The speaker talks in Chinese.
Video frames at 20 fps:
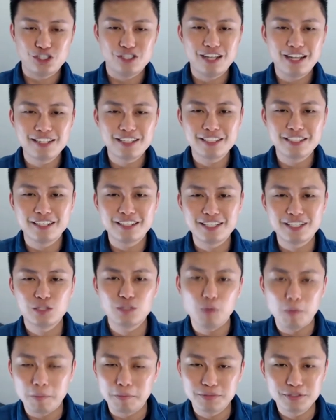但是呢，其实
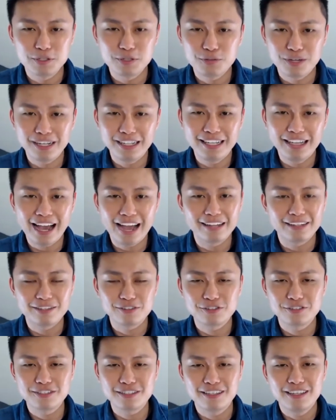我们不是最厉害的，
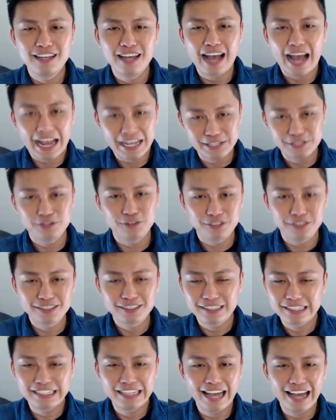就是还是有人
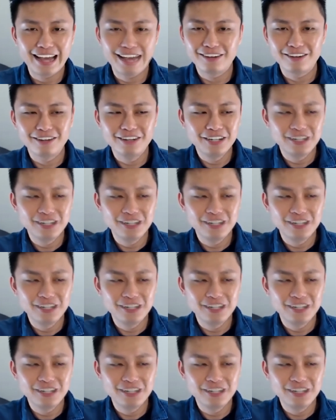更厉害哦。